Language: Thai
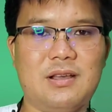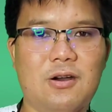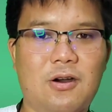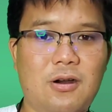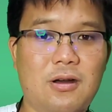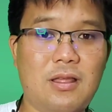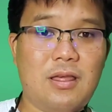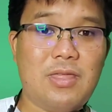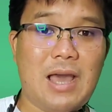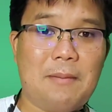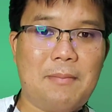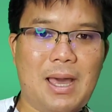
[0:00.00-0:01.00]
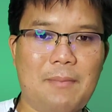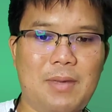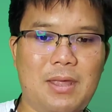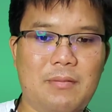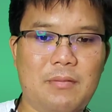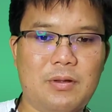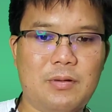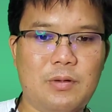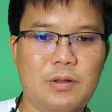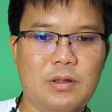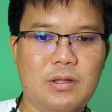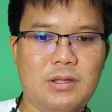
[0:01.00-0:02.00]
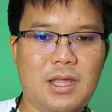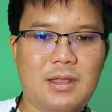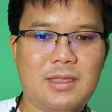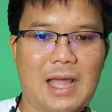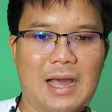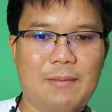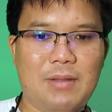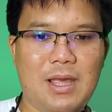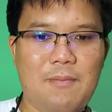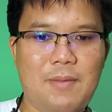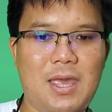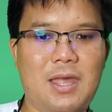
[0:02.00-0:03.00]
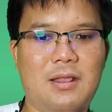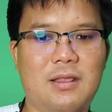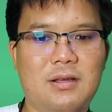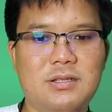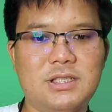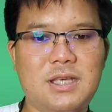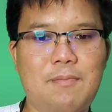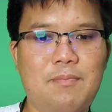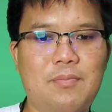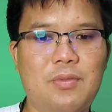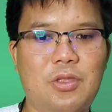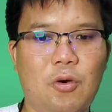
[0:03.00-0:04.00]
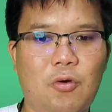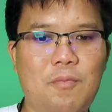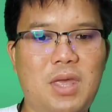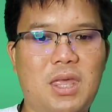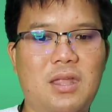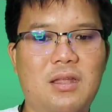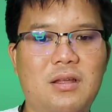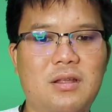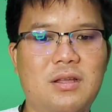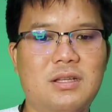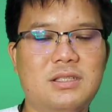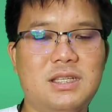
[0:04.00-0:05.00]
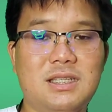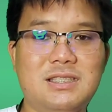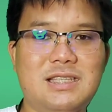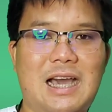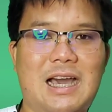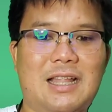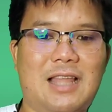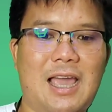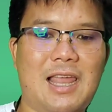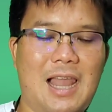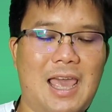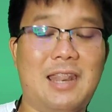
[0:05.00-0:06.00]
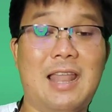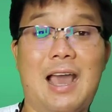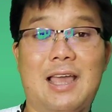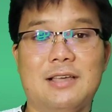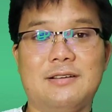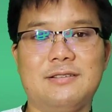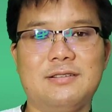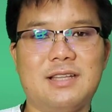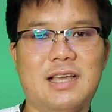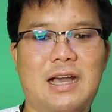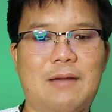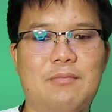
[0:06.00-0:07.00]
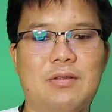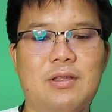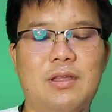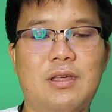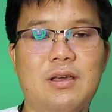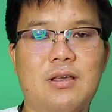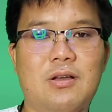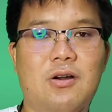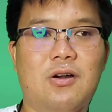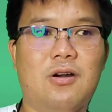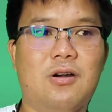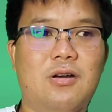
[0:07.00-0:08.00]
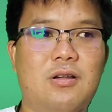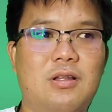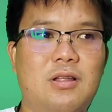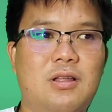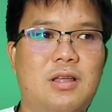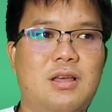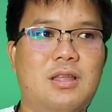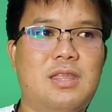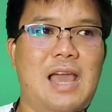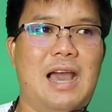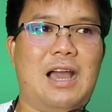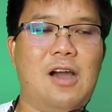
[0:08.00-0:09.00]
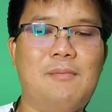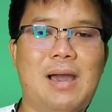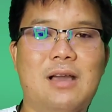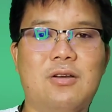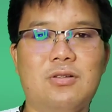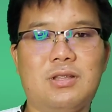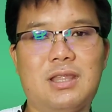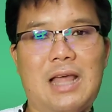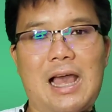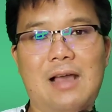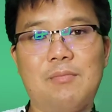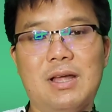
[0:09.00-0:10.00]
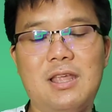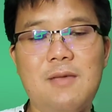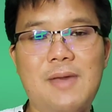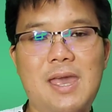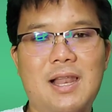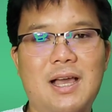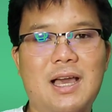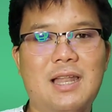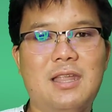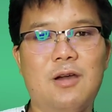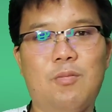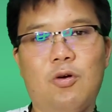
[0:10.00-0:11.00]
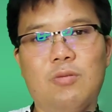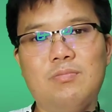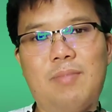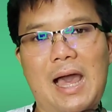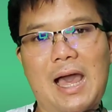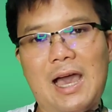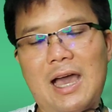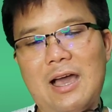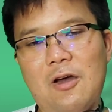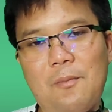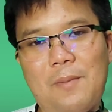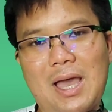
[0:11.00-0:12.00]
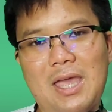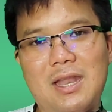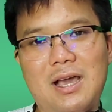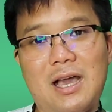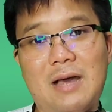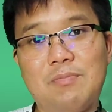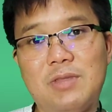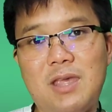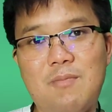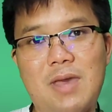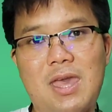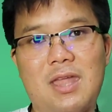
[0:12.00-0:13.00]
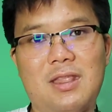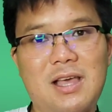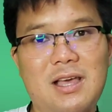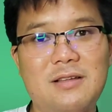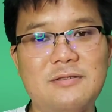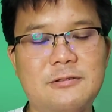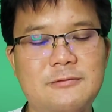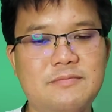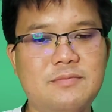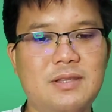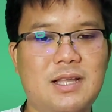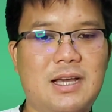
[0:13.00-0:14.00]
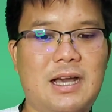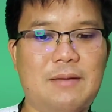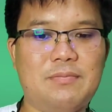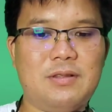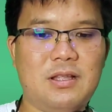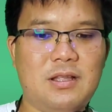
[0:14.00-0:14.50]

ก็สามารถไปติดตามในเพจชิปโนบิชินจาไทยแลนด์ได้นะครับก็อยากเข้ามาก็ทักมาที่เพจแล้วกันเดี๋ยวผมพาเข้าไปนะครับที่เพจนะนะครับ